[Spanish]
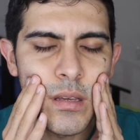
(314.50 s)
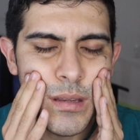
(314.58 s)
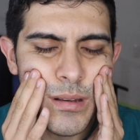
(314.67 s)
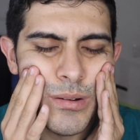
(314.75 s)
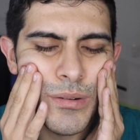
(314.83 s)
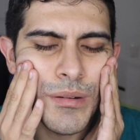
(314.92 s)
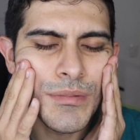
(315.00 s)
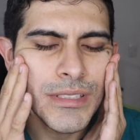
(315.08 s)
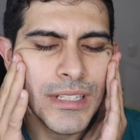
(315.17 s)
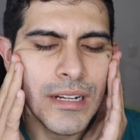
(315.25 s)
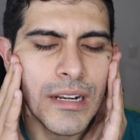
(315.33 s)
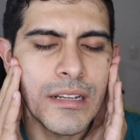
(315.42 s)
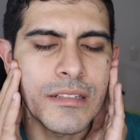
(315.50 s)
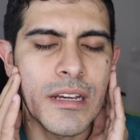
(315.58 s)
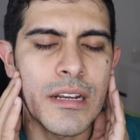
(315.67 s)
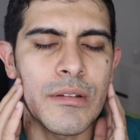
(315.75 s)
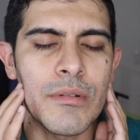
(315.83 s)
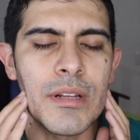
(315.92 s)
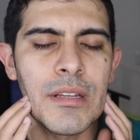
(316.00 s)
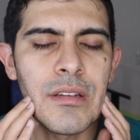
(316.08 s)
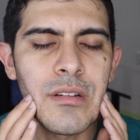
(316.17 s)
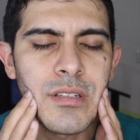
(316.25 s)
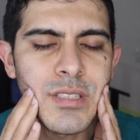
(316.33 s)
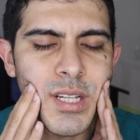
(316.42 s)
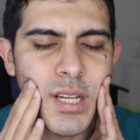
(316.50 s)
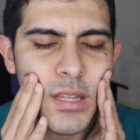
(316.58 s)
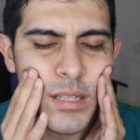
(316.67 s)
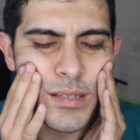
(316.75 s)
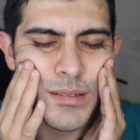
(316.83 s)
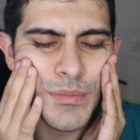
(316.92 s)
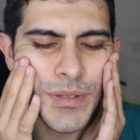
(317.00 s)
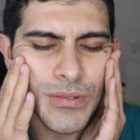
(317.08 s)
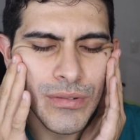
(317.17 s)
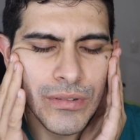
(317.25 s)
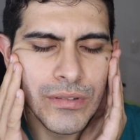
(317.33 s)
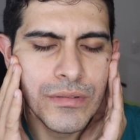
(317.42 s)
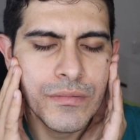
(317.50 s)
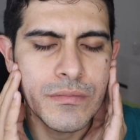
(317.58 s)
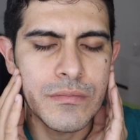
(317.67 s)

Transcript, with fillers: Y lo vamos a realizar igual de 2 a 3 minutos.